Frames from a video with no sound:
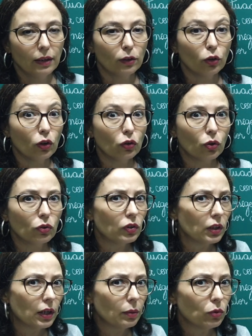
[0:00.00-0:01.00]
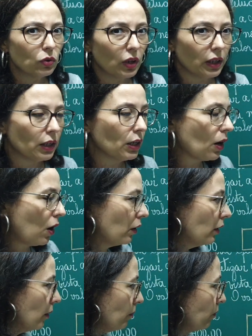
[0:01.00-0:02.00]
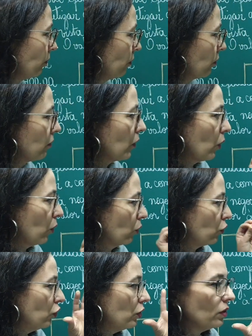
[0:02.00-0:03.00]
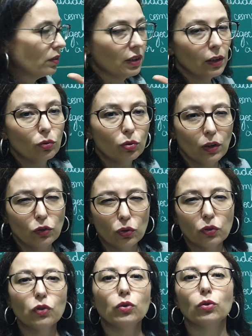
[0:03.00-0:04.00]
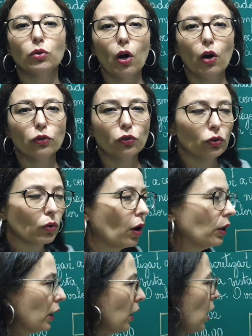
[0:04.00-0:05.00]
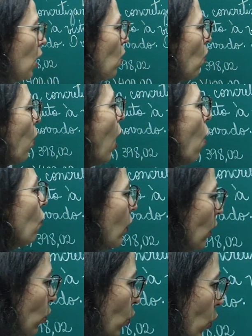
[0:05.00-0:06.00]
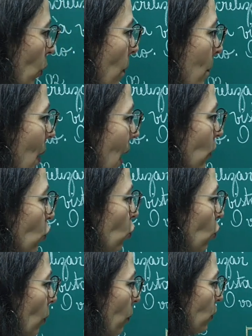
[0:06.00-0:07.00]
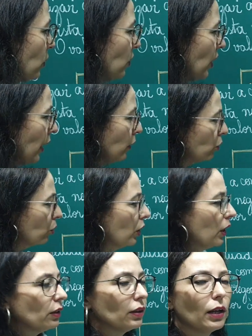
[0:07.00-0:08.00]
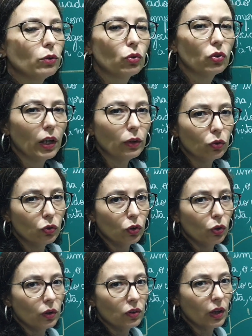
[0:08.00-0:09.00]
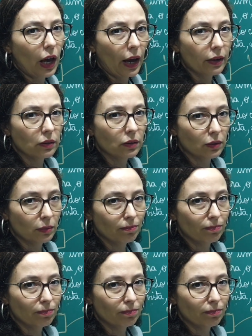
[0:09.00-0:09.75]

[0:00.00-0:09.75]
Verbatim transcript: Então nós conseguimos aqui, olha, utilizando o raciocínio lógico, olha, qual o valor mais 1% dá 202 reais?